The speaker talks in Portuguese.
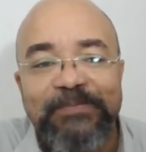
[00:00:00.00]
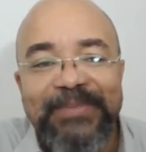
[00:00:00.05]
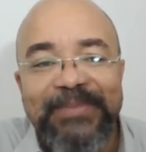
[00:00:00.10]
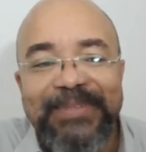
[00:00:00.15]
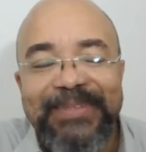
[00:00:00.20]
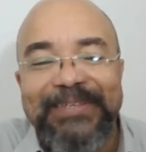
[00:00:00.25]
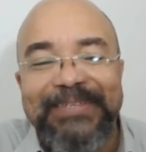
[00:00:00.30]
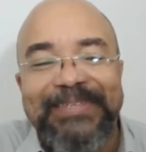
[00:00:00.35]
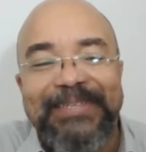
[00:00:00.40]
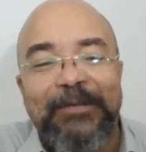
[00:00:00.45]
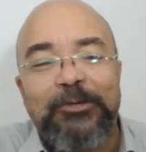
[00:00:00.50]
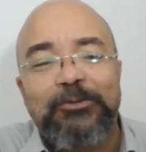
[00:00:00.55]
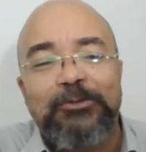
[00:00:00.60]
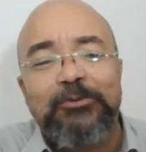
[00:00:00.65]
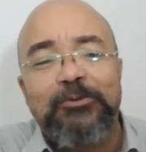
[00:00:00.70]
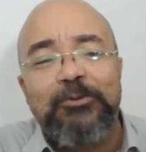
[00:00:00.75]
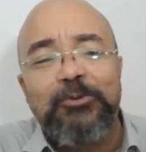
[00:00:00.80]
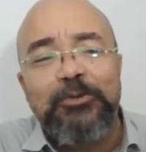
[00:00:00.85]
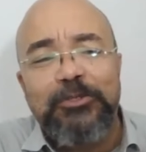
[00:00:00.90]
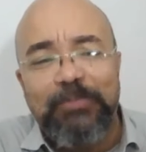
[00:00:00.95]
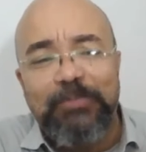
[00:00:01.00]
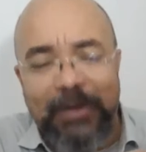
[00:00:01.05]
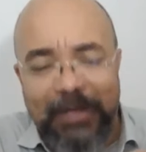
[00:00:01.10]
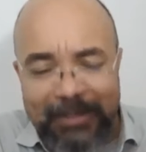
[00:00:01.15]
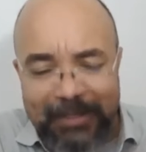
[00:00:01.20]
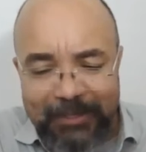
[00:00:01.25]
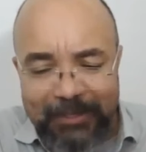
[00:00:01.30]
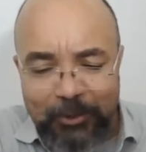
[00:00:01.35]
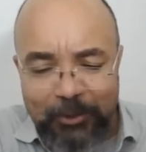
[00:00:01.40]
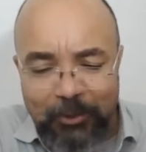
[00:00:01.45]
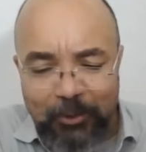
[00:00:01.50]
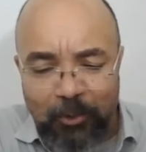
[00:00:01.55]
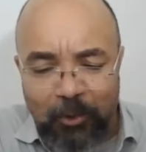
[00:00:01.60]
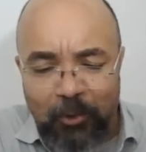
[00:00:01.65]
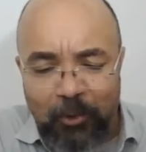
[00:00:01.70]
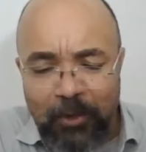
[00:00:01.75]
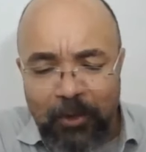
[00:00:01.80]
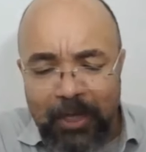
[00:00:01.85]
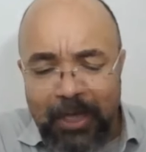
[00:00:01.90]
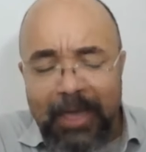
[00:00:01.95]
Então ele diz: Deus nos
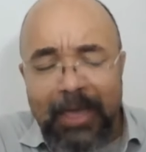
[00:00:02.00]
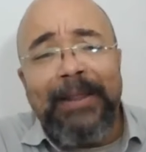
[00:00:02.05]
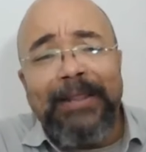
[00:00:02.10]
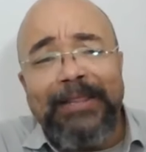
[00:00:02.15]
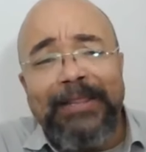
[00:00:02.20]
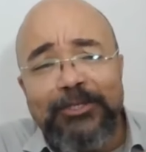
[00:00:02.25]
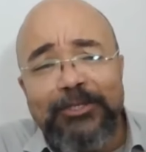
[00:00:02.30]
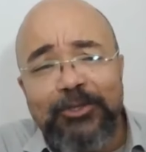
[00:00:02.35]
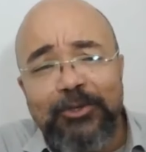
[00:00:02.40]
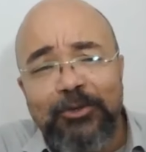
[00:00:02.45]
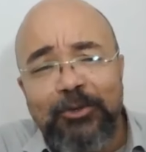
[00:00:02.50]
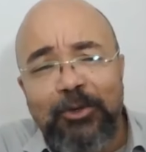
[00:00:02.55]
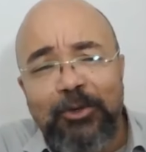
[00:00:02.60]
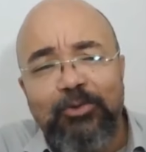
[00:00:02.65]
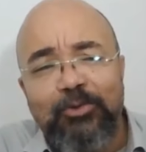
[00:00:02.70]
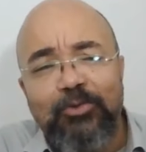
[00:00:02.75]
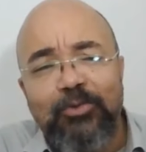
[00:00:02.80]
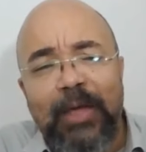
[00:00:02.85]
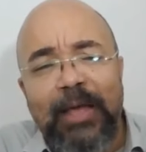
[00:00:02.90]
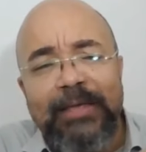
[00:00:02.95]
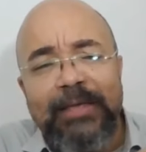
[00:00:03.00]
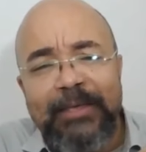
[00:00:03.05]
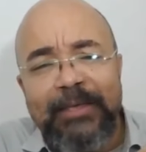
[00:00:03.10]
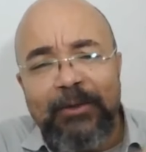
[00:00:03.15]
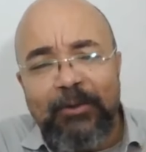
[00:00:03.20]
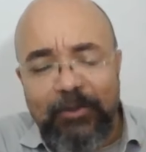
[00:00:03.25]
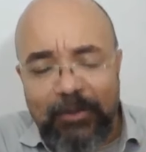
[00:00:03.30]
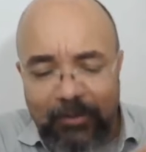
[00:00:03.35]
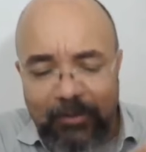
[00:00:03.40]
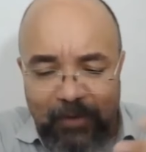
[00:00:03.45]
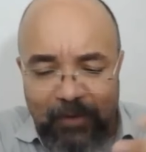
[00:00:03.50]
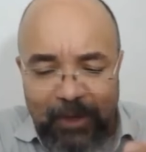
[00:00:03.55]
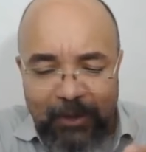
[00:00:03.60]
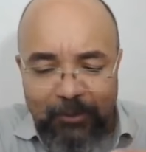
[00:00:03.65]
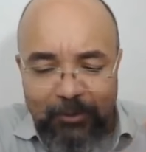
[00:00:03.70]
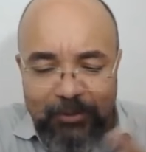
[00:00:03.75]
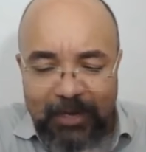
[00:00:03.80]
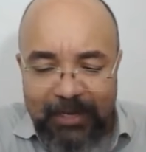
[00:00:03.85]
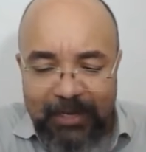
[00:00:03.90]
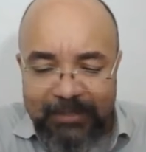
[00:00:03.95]
predestinou e predestinou tudo aquilo que vai
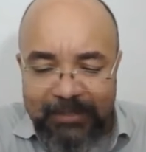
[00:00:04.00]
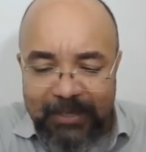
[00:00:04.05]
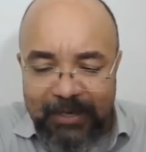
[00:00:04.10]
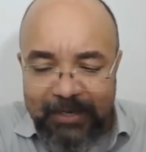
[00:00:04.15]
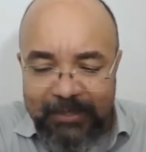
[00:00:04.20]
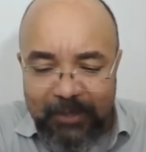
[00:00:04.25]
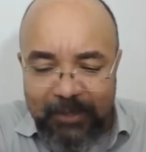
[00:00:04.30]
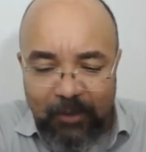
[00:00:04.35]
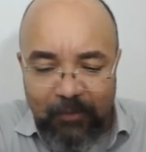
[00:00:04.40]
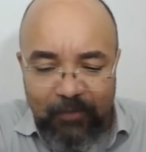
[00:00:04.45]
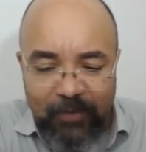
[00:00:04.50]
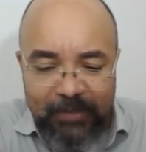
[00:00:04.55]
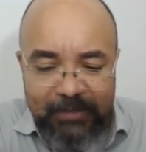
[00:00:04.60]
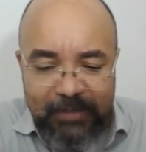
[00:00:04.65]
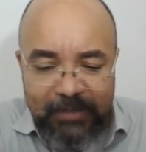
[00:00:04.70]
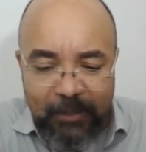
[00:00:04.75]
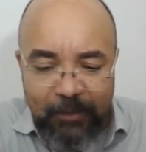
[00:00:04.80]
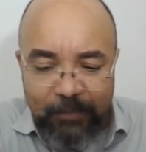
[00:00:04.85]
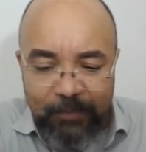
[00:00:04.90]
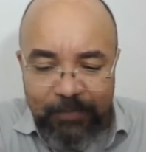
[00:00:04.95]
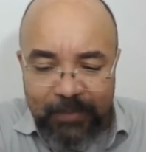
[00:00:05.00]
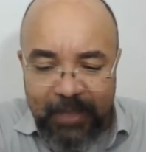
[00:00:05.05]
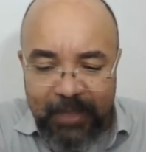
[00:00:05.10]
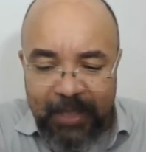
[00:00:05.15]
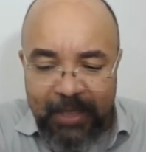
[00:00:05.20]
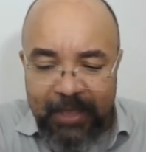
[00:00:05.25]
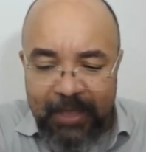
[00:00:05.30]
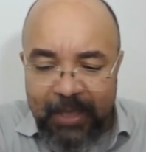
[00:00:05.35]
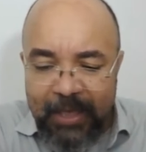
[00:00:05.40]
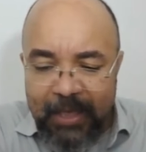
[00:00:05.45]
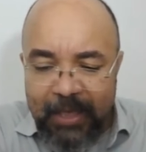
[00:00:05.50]
nos trazer a salvação, né?